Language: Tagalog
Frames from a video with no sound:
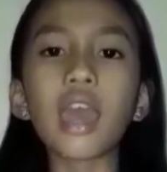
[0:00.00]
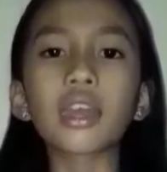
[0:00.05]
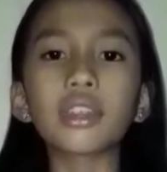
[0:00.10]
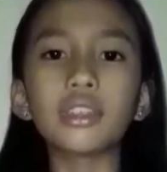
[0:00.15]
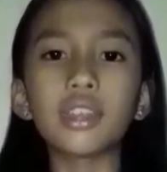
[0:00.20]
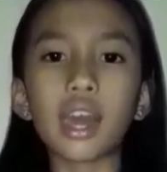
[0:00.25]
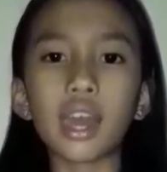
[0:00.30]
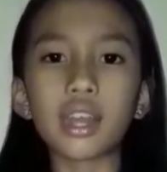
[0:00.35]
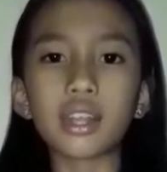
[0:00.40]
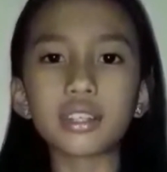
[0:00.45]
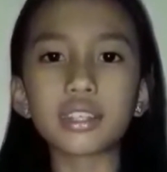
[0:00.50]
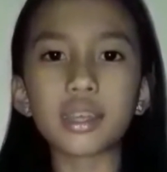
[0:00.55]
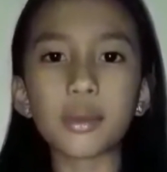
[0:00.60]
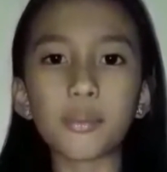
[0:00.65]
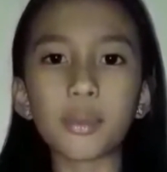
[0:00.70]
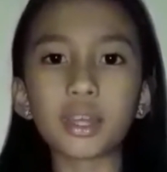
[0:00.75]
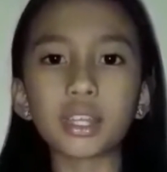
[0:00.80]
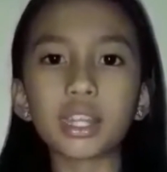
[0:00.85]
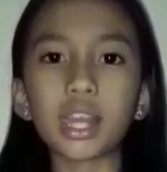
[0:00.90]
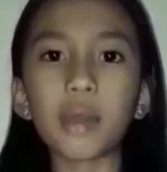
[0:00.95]
Dahil sa
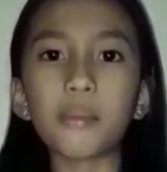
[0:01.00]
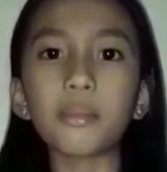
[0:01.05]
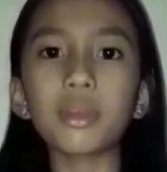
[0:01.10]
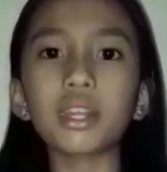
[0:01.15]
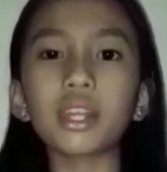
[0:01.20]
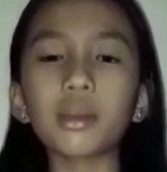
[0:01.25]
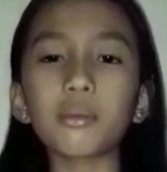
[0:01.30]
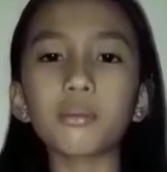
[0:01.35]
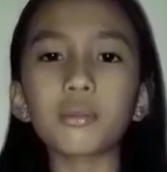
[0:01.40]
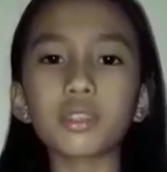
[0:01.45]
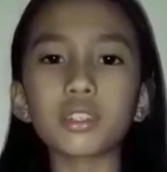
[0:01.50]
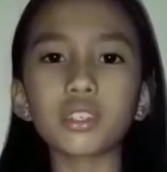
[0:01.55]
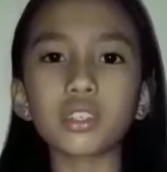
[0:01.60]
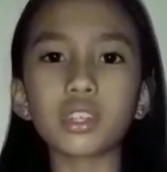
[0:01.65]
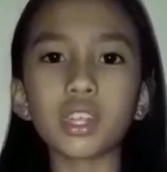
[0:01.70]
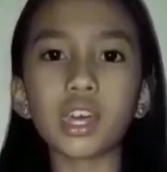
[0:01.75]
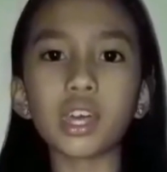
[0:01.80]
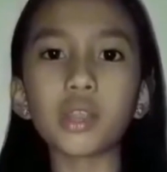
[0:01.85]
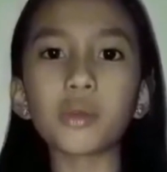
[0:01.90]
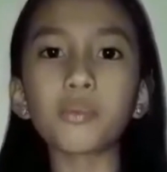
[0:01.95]
pagdami ng
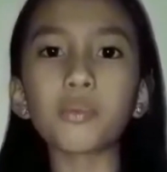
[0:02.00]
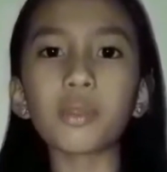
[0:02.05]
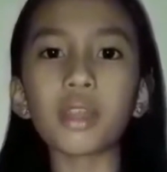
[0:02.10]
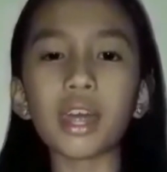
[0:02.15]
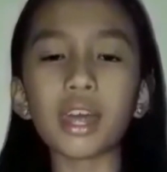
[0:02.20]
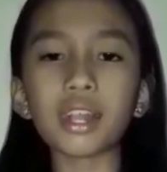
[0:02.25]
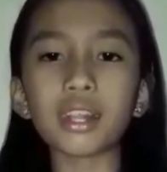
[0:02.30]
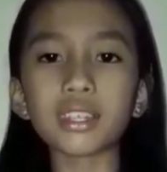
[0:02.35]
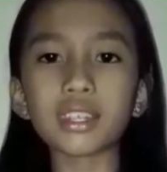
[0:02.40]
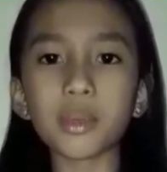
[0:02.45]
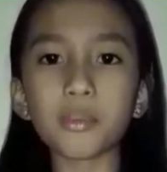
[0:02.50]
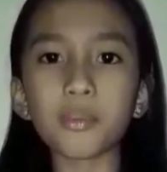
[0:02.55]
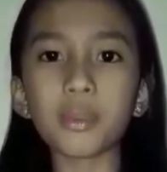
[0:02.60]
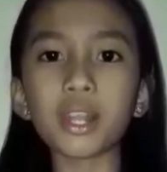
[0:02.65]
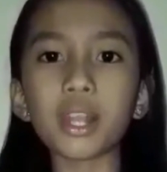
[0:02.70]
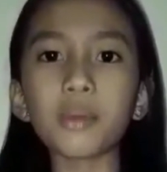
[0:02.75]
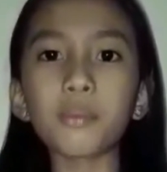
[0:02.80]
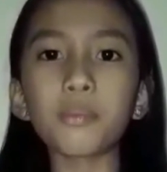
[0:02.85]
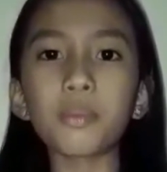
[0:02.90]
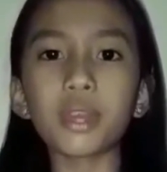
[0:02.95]
misyonerong prail sa
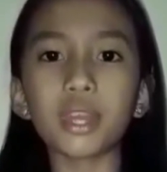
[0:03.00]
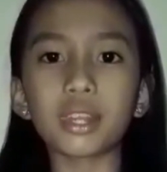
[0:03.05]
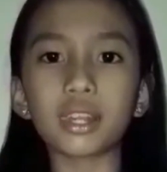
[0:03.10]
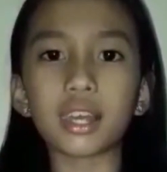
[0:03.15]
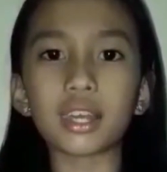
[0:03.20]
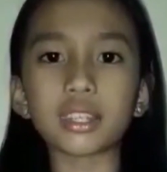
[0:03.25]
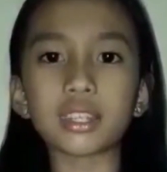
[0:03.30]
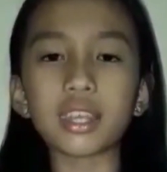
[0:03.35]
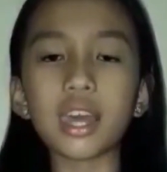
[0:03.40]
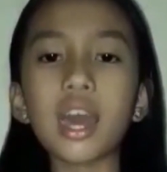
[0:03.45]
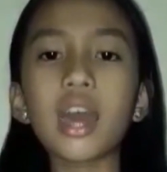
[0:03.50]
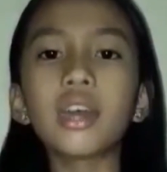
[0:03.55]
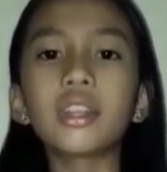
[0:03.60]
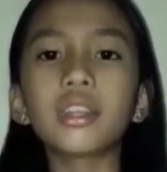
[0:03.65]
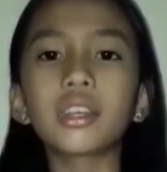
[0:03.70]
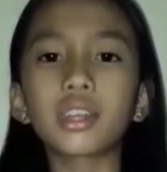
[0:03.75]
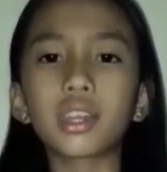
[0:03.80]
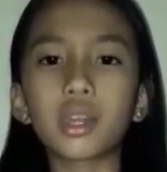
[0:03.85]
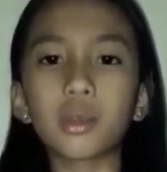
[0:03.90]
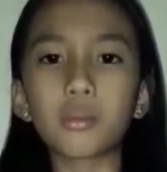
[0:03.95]
Pilipinas,
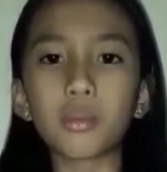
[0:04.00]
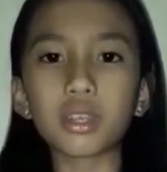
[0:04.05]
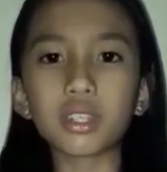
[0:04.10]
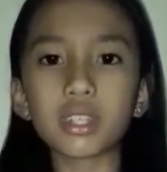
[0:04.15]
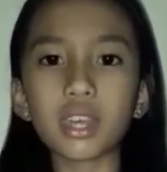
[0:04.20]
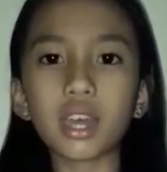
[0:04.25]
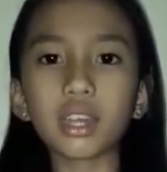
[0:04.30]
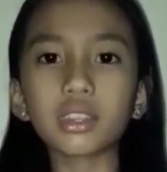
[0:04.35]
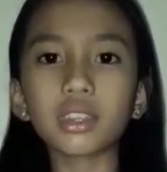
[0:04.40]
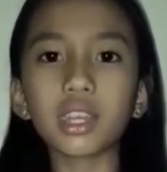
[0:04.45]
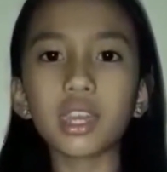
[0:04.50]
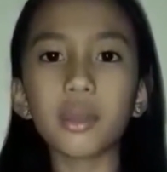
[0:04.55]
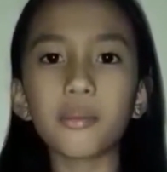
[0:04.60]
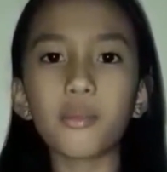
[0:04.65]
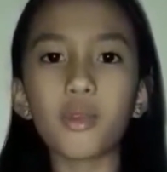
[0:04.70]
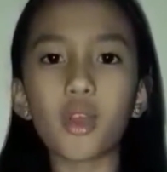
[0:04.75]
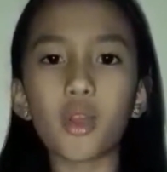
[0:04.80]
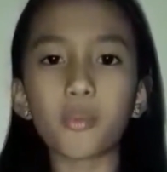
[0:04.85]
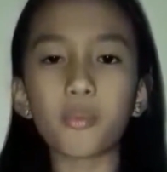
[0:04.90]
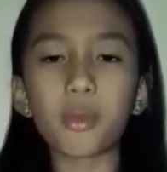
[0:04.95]
naging mas
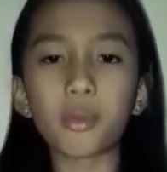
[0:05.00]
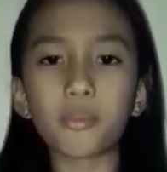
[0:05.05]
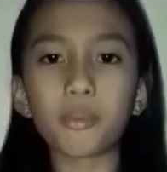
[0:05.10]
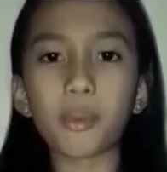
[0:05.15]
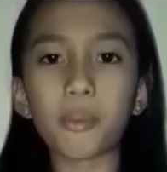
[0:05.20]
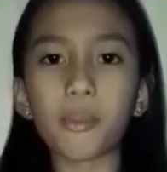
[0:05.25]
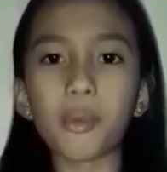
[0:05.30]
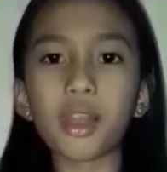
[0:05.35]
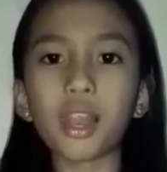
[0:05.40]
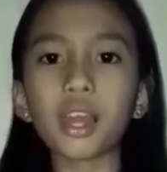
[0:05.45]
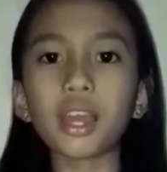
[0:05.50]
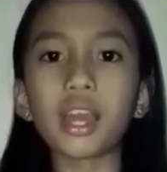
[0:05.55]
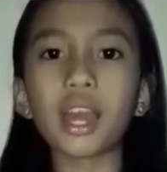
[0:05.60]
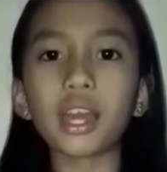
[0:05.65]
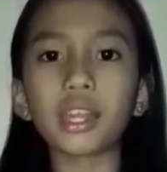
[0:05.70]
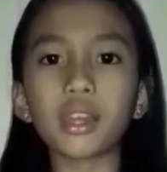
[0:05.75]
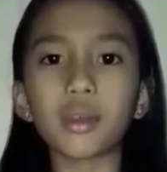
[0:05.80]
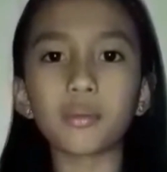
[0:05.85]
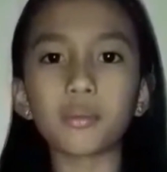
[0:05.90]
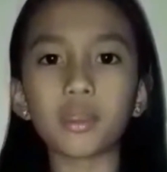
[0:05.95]
aktibo ang
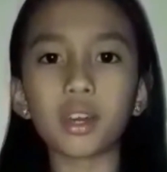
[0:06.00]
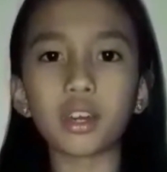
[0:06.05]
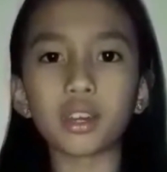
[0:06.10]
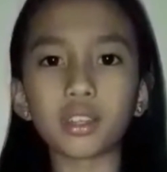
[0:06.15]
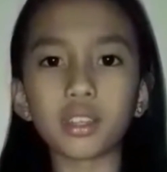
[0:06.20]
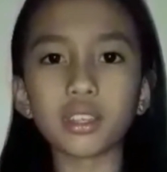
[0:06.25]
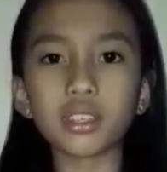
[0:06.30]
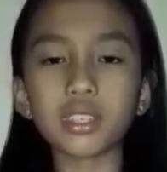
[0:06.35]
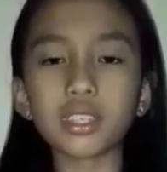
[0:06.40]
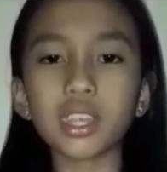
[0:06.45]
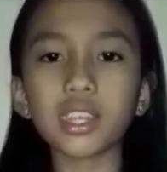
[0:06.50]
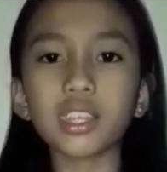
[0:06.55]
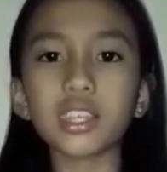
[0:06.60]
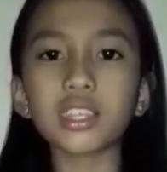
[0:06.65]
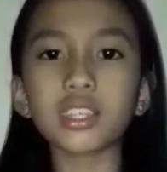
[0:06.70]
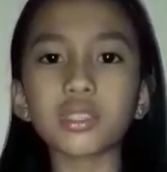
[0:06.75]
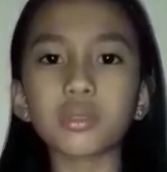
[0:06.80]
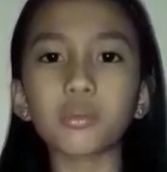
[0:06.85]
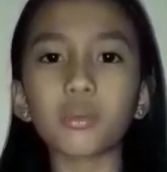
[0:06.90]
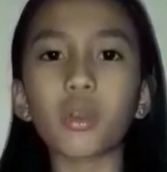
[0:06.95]
pagpapalaganap ng
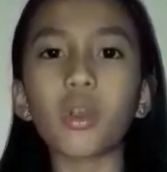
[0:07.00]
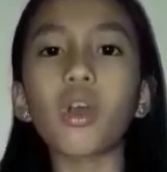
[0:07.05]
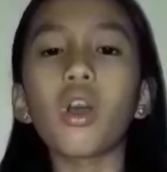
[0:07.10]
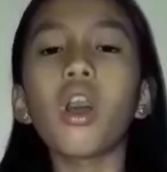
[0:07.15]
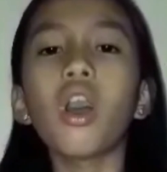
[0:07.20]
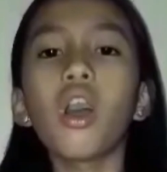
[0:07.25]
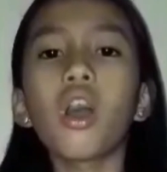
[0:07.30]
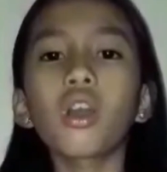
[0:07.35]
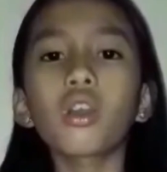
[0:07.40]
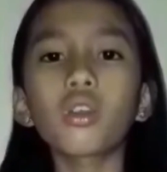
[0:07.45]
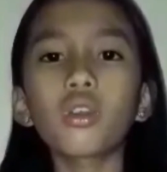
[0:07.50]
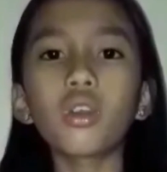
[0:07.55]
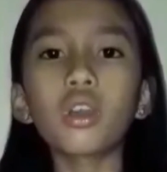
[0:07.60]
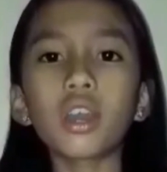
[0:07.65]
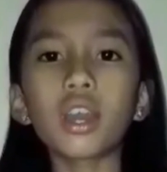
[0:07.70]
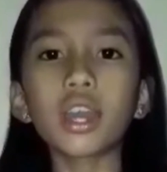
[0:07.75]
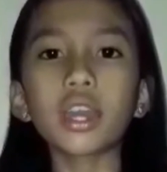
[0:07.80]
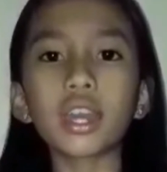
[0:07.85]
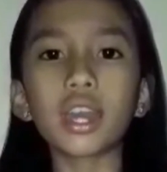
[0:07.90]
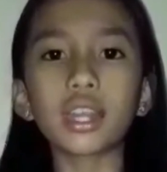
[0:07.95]
Kristyanismo kung
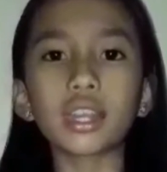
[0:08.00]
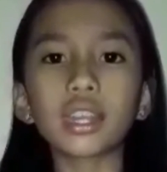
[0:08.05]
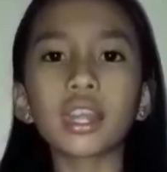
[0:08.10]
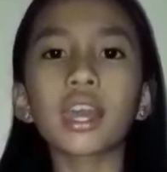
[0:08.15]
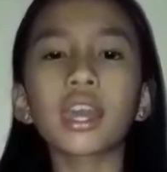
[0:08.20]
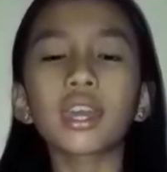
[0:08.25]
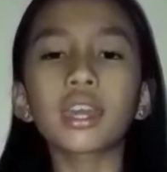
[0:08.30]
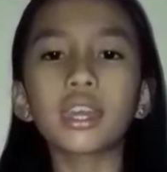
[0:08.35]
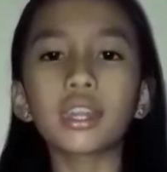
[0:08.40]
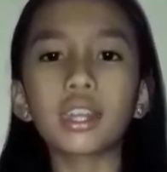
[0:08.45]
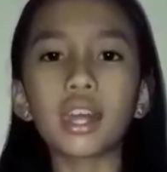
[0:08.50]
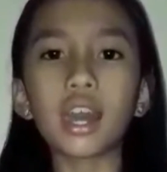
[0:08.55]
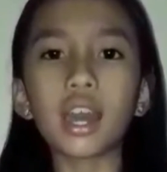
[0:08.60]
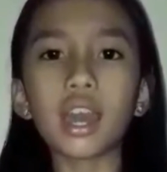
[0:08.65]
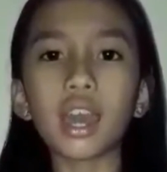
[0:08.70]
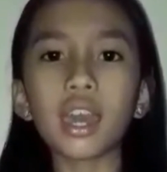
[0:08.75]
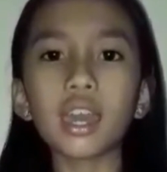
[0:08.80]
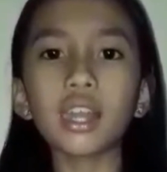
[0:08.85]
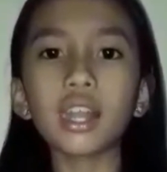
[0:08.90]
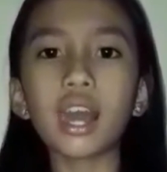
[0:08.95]
kaya't
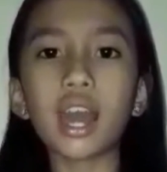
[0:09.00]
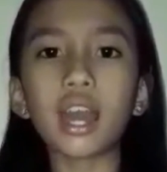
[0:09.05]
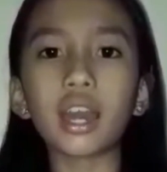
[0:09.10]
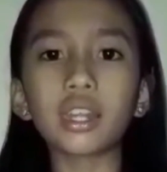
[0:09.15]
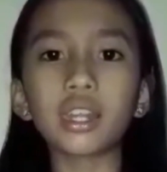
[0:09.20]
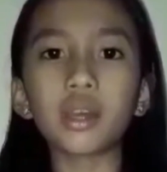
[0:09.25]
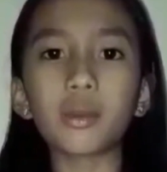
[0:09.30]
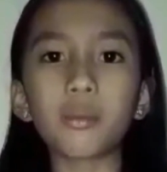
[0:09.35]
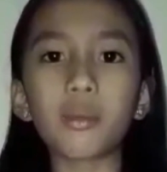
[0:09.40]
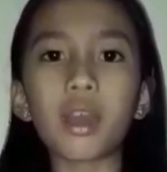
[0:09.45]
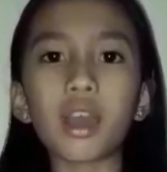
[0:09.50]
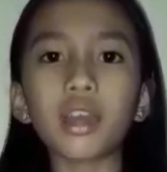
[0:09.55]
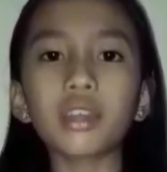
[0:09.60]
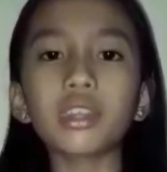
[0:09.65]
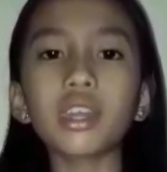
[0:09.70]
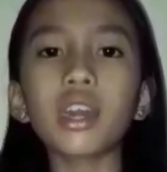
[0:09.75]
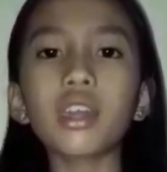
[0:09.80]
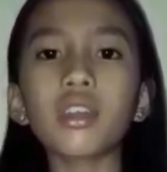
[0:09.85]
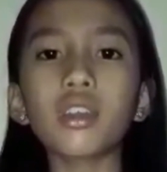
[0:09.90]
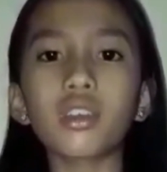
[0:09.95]
kinakailangan ng mga
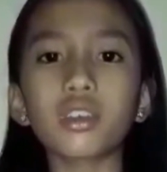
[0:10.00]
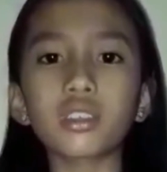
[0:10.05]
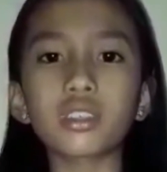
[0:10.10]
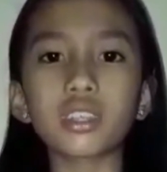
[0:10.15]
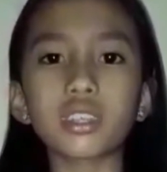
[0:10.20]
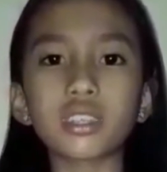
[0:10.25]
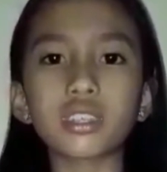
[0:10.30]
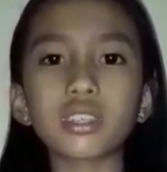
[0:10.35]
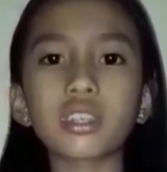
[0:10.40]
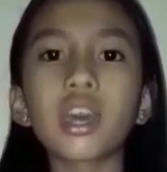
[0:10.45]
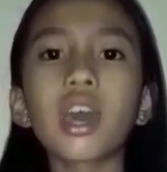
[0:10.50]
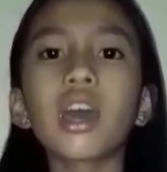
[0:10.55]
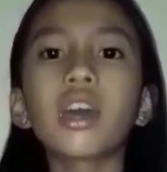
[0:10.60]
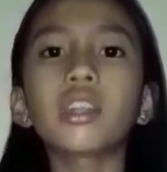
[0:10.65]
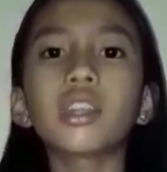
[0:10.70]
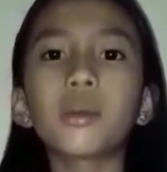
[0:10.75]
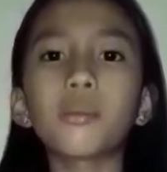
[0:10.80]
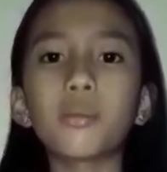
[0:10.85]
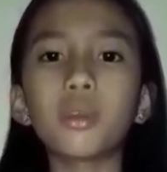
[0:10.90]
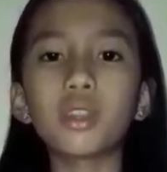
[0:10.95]
diocese
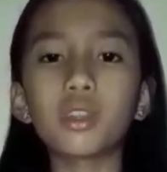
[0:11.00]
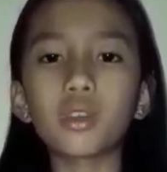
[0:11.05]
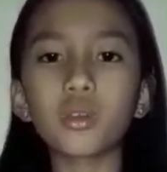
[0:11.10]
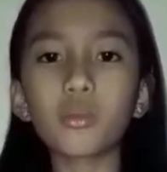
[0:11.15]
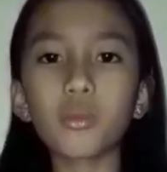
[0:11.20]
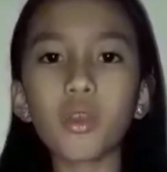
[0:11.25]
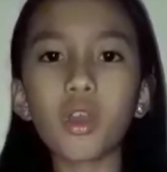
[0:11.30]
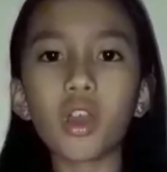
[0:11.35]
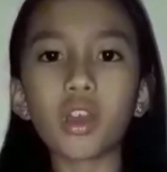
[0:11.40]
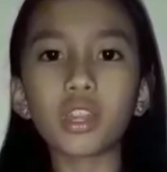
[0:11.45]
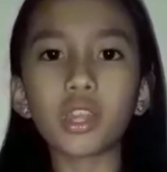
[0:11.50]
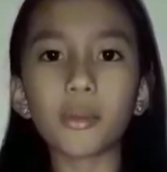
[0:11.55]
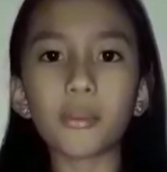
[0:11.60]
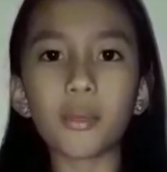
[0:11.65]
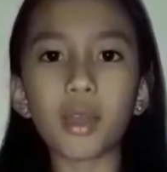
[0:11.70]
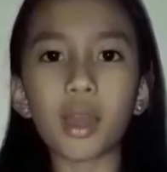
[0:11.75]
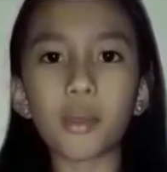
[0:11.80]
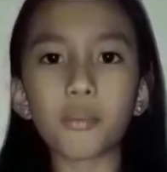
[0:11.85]
na binubuo ng mga